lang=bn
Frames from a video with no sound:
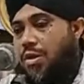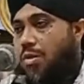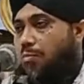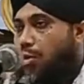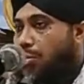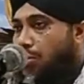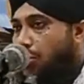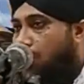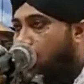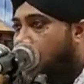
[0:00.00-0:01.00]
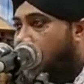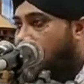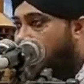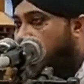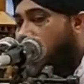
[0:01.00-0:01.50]
পবিত্র জুমার
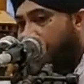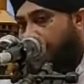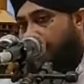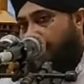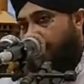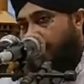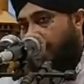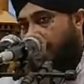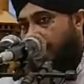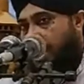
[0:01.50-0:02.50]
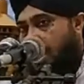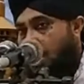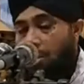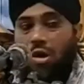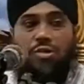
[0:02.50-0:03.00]
জামাতে
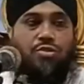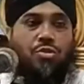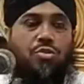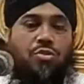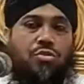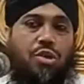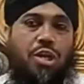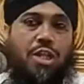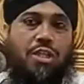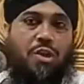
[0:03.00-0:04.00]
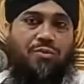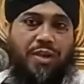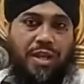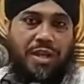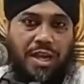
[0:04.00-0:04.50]
অংশগ্রহণ করার তাওফিক
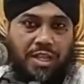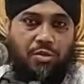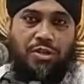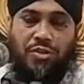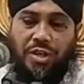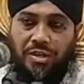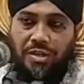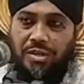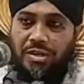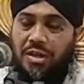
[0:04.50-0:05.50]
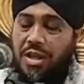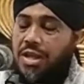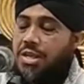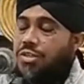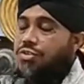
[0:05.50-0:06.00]
এনায়েত করেছেন
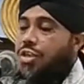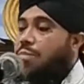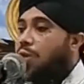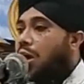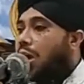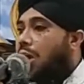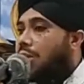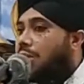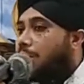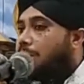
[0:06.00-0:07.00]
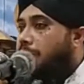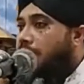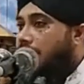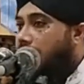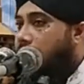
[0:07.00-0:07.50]
সেই মহান রব্বে
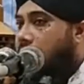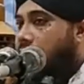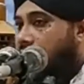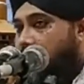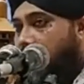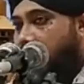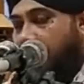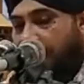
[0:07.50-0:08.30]
করিমের দরবারে